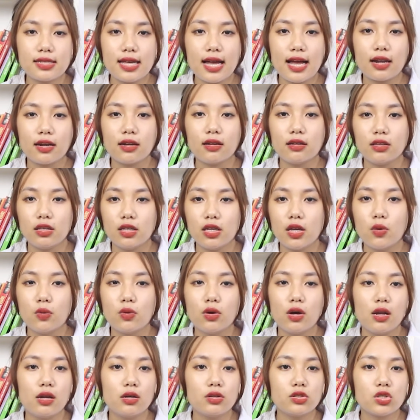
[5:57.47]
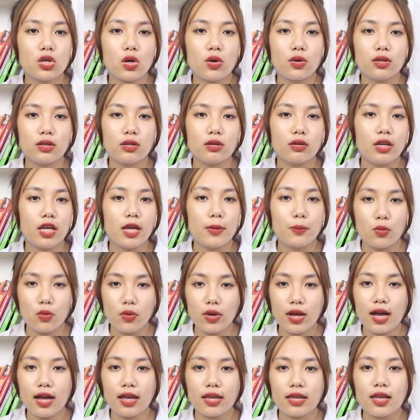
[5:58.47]
giản được nhiều người lựa chọn thực hiện
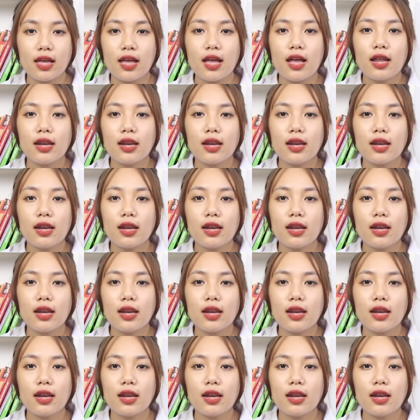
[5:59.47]
mỗi ngày.